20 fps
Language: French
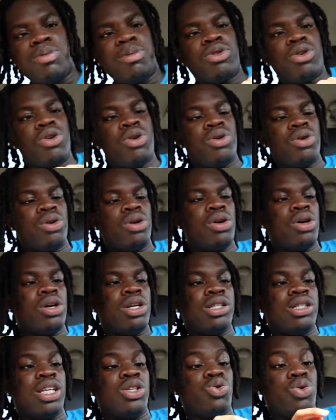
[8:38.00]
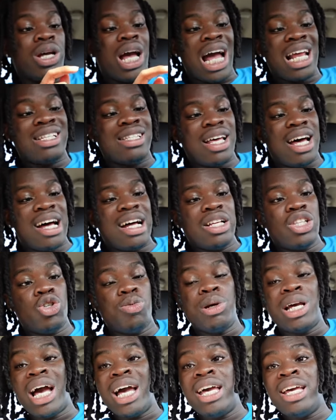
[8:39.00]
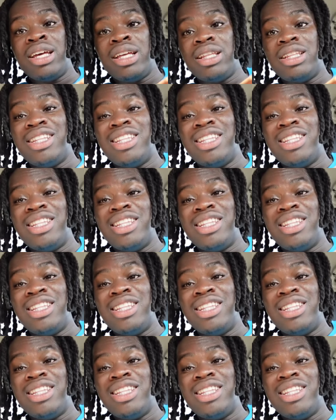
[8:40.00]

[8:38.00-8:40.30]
je pense que si tu gagnes ça, tu peux gagner